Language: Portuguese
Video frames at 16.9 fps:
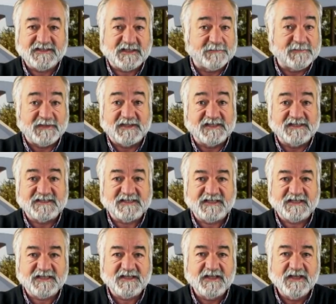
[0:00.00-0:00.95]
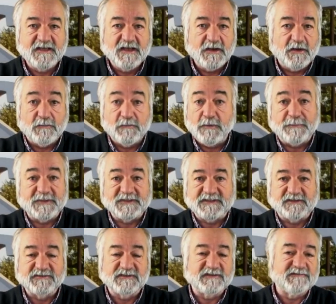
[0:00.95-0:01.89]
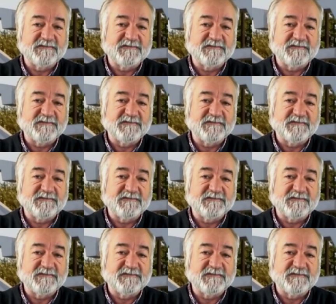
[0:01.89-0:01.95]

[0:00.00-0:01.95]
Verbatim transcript: que me dizem: o meu patrão teve